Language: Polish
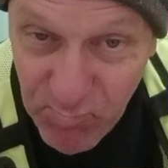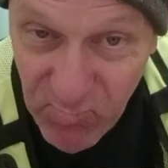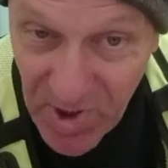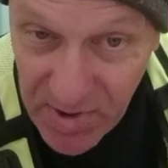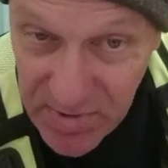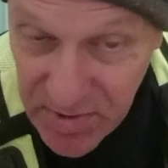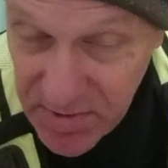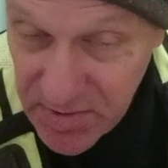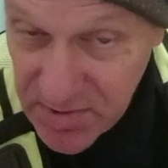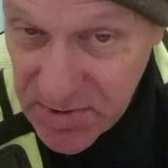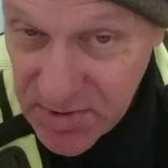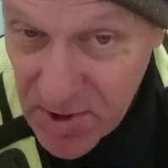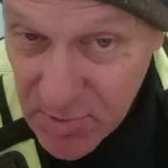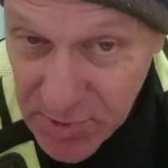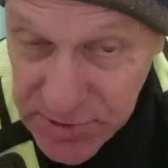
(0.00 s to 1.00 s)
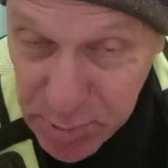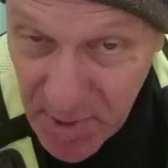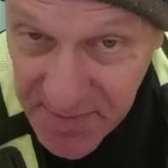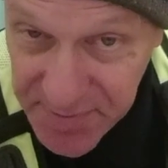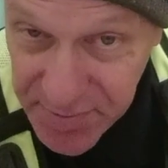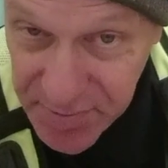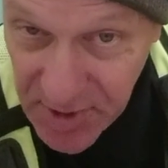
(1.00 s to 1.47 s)
I
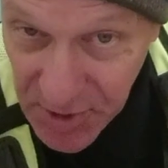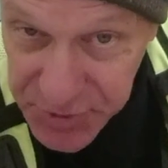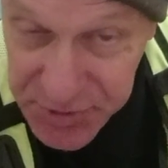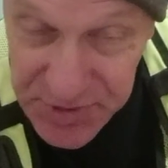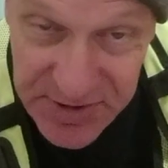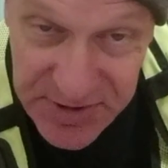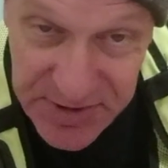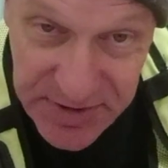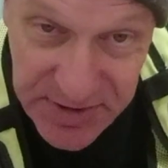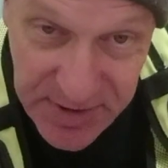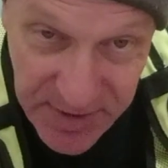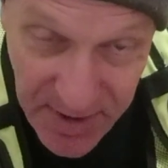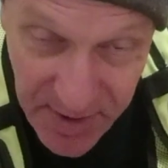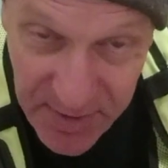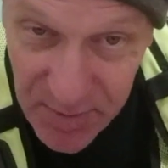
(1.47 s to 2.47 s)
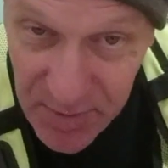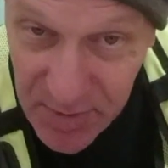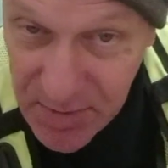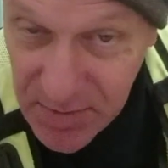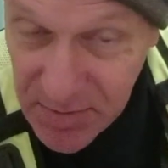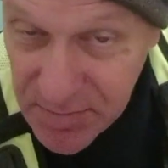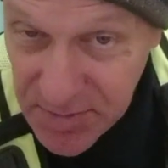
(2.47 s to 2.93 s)
Jarosław Kaczyński
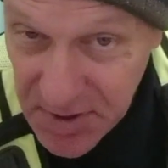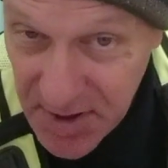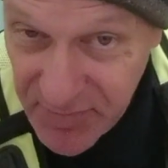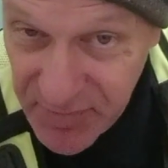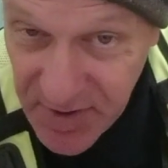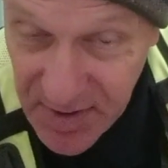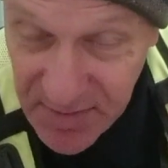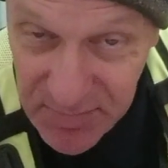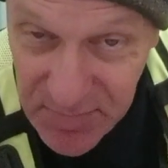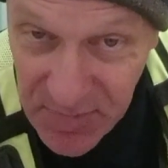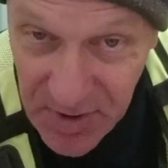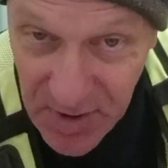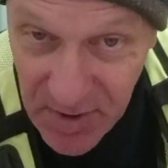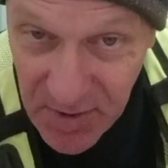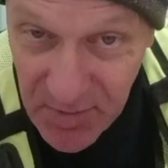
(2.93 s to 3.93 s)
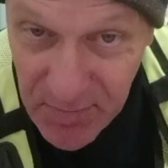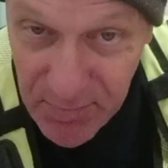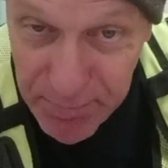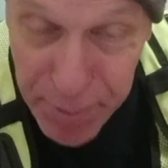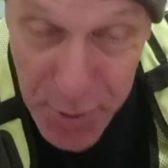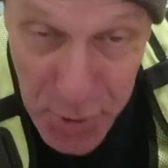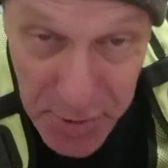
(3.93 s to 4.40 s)
jako, nie wiem,
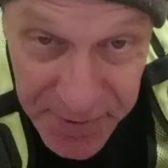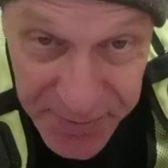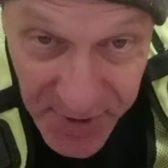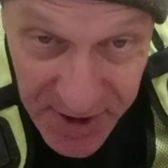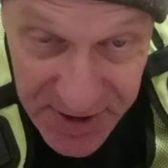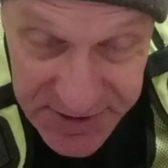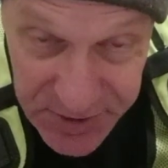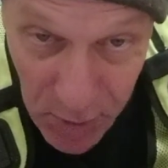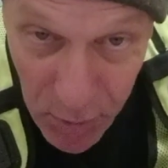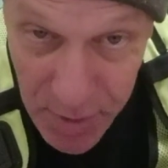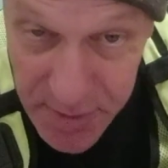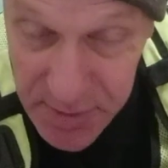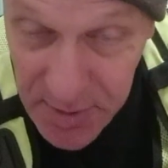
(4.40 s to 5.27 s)
profesor,